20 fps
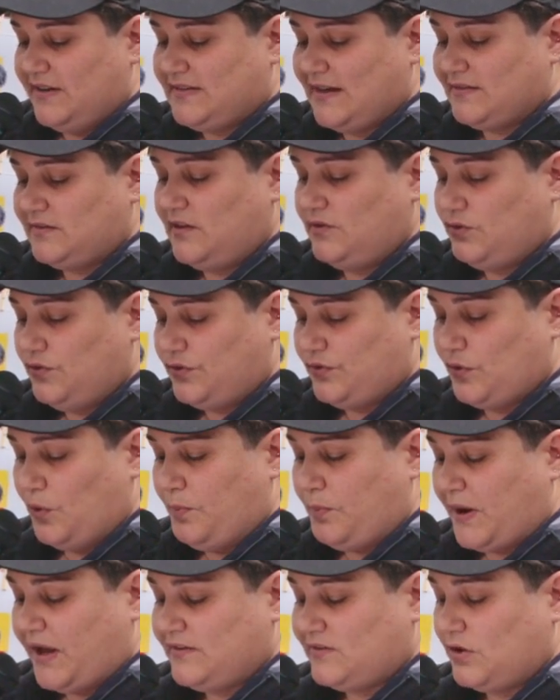
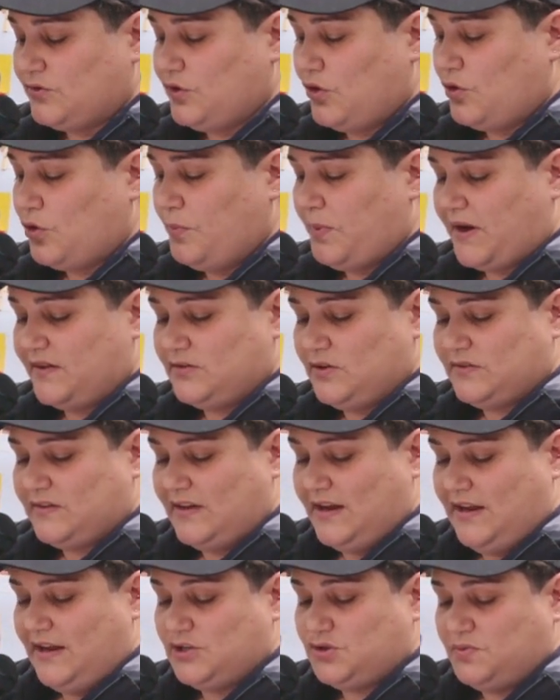institutions prétendant
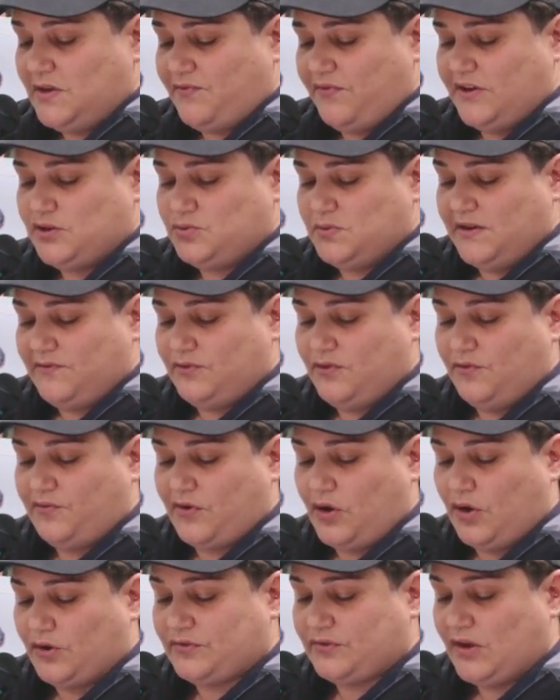représenter les juifs et juives de
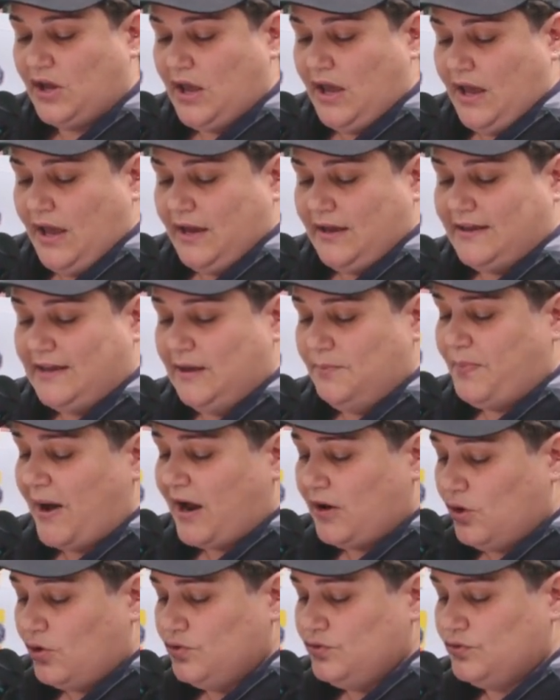France, qui,
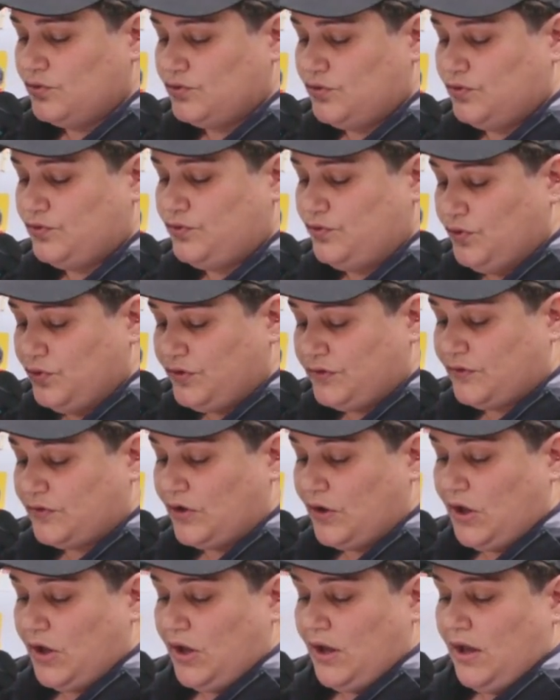parlant au nom de tous,
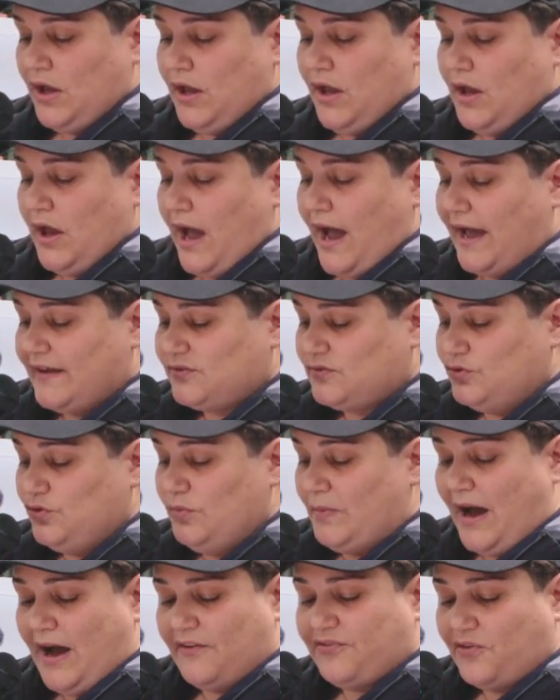
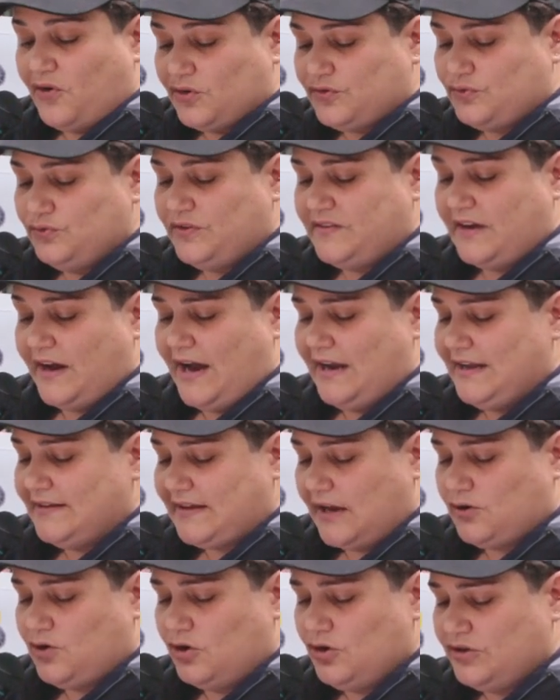assument un franc soutien à
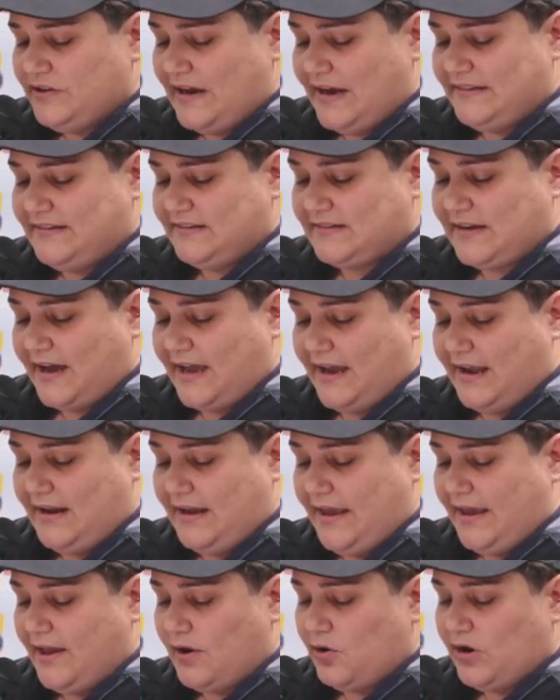l'État colonial
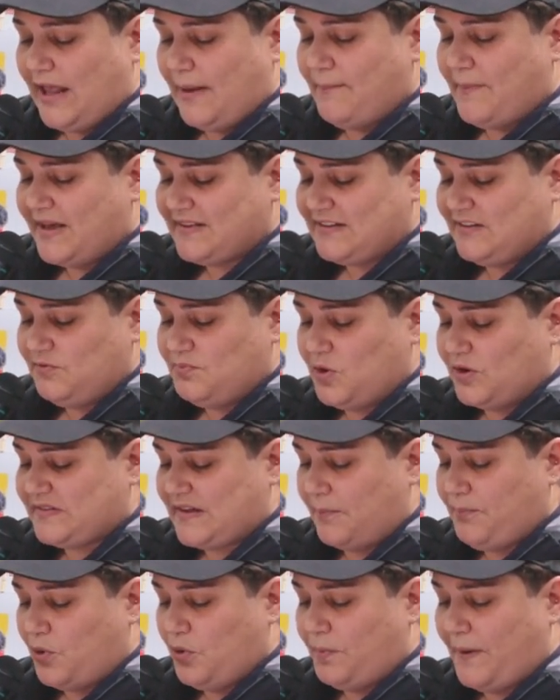d'Israël et relaient massivement
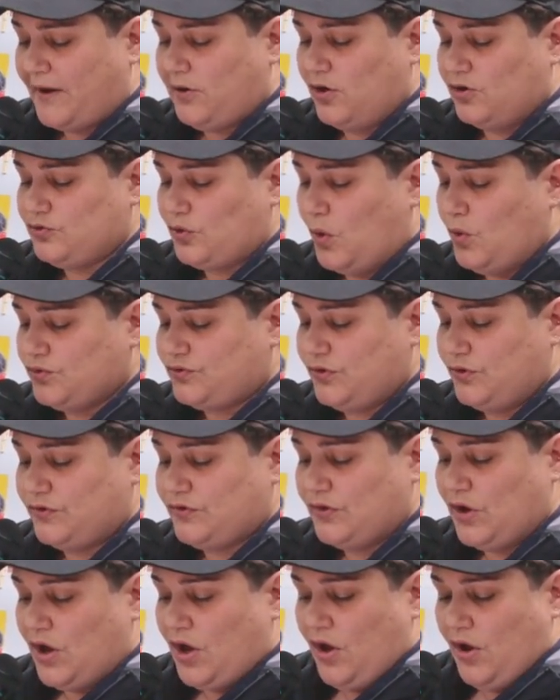sa propagande
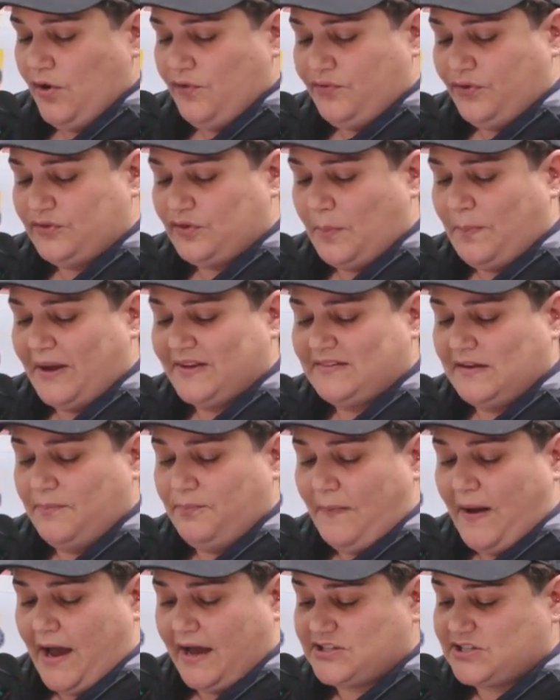honteuse, faisant
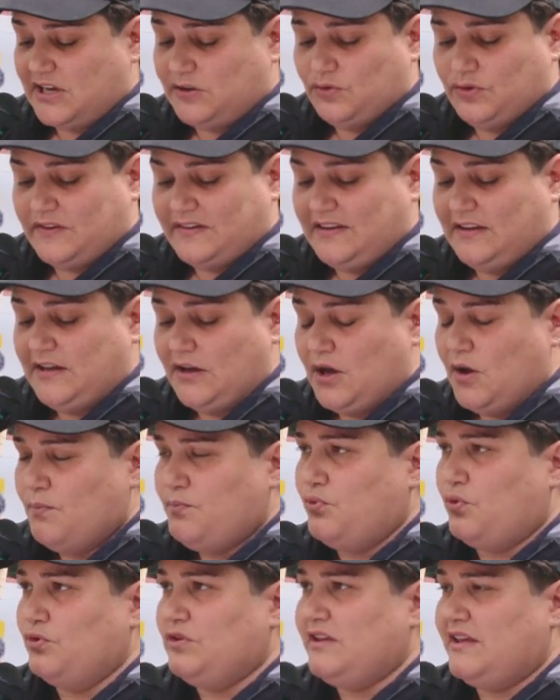passer un génocide
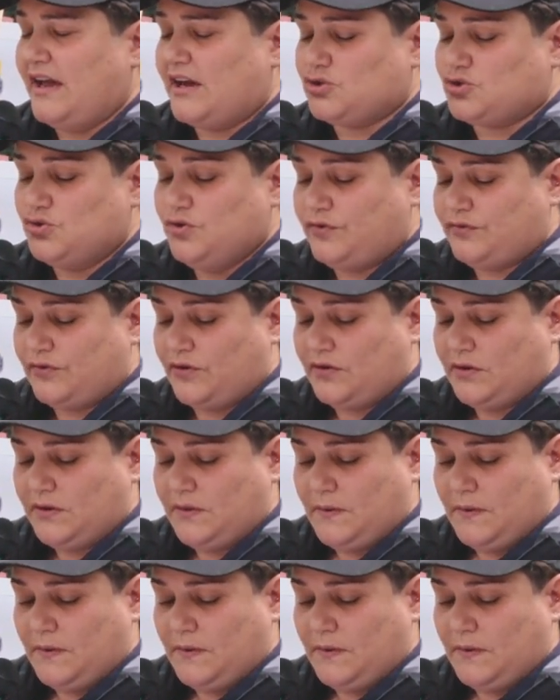pour une guerre juste.